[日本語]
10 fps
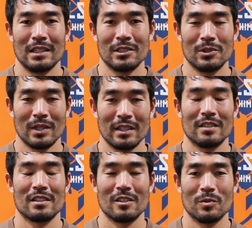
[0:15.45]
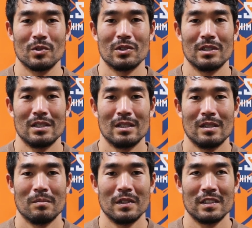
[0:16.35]
行くわけですけども
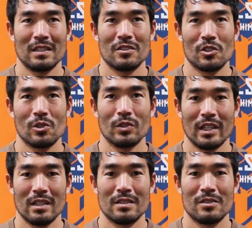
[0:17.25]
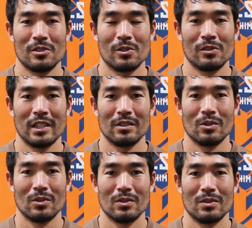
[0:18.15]
2015年16年
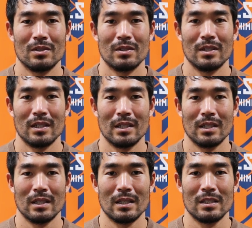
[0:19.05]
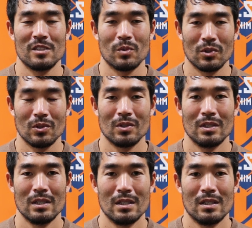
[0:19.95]
と、えー、地元
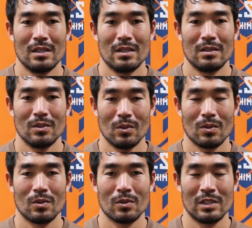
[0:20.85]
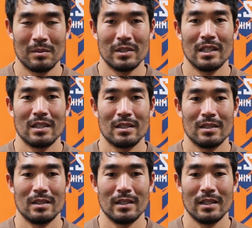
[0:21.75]
のこのクラブで、
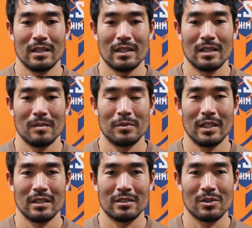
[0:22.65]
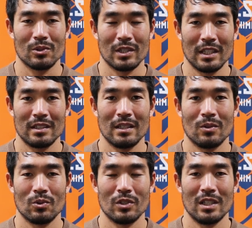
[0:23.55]
えー、プレーすることができて
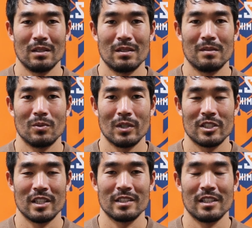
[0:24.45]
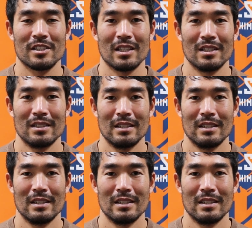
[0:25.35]
本当に僕は幸せでした